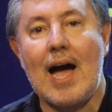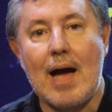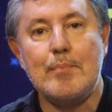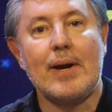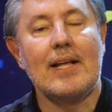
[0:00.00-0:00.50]

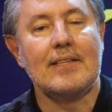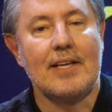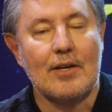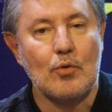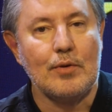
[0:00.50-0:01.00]

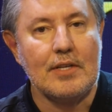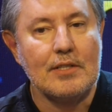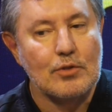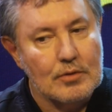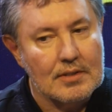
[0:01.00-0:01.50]
aprender com
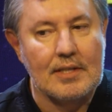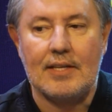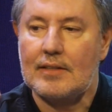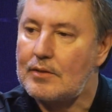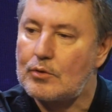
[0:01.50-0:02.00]
isso
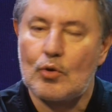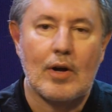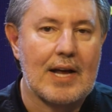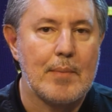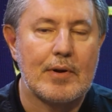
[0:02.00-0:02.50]
e
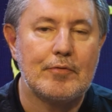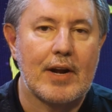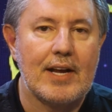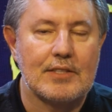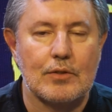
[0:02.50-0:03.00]
tocar para
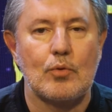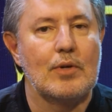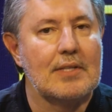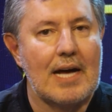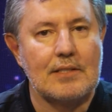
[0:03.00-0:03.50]
frente,
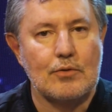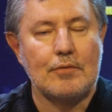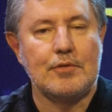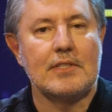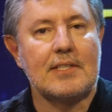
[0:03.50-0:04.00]
cuidar da sua
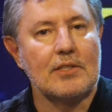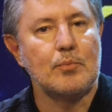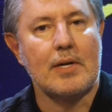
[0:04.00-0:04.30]
vida aqui no